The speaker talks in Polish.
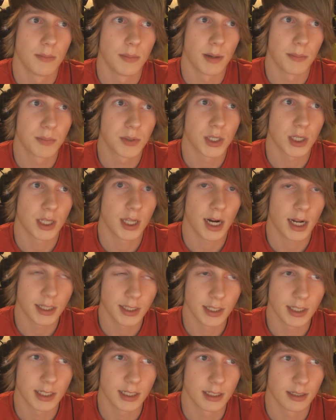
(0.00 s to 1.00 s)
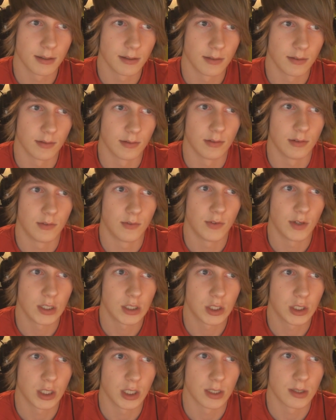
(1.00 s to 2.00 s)
mam przegranych
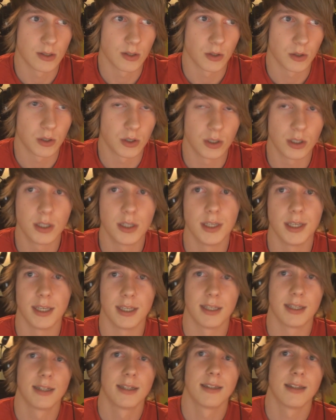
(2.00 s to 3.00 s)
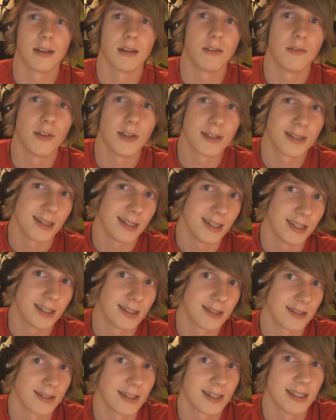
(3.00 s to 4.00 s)
200 y, coś dni, nawet więcej niż
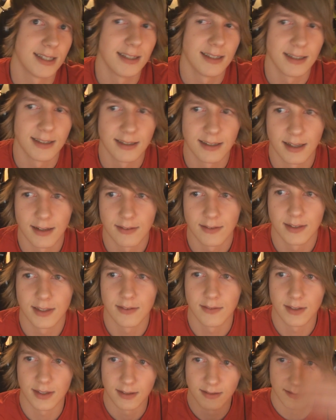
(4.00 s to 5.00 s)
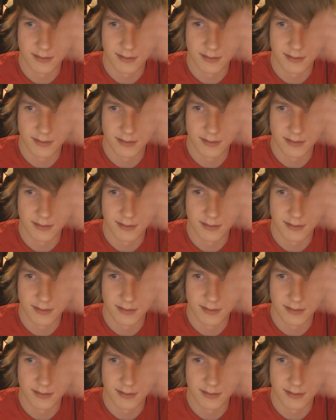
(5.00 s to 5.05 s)
coś, nie, nie,